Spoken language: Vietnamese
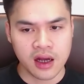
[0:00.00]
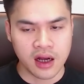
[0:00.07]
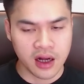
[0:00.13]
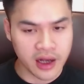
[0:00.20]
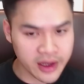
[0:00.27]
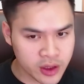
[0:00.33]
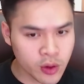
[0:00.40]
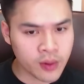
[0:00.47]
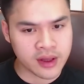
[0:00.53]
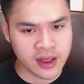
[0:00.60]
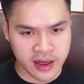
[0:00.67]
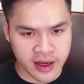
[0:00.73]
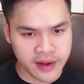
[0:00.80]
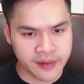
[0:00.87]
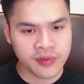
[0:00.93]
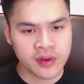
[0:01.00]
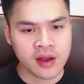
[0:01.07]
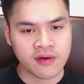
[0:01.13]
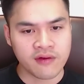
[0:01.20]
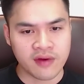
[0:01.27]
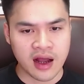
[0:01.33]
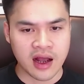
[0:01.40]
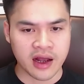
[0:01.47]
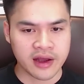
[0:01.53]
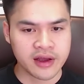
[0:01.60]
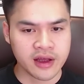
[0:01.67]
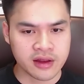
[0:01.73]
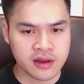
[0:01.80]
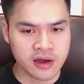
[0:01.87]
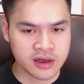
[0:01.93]
kết thúc cái tháng này. Và cái
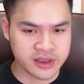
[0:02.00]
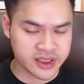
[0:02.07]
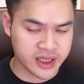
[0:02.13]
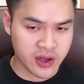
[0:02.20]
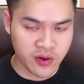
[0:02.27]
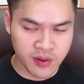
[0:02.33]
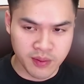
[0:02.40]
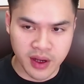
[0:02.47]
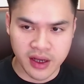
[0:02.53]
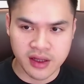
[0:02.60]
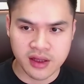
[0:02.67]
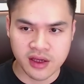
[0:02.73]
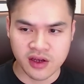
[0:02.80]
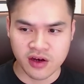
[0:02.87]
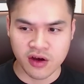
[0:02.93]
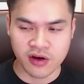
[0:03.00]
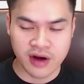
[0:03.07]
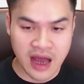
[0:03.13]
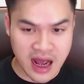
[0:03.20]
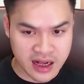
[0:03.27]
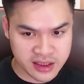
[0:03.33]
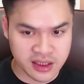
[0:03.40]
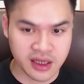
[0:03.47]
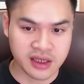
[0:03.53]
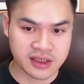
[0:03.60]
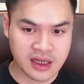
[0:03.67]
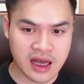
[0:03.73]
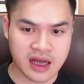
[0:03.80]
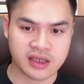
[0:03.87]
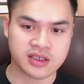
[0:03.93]
hiện tượng sell in May thì nó đã xảy
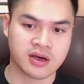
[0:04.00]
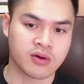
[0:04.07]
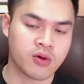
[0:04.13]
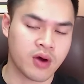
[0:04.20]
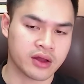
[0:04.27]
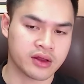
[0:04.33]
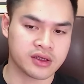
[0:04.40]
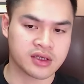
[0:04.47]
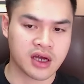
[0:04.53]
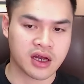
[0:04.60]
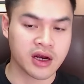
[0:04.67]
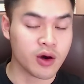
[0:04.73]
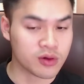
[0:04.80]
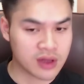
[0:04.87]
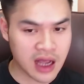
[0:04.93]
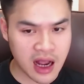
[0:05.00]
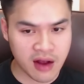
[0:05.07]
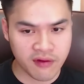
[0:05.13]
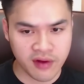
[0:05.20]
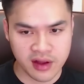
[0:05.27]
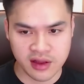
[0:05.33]
ra trong khoảng thời gian đầu tháng.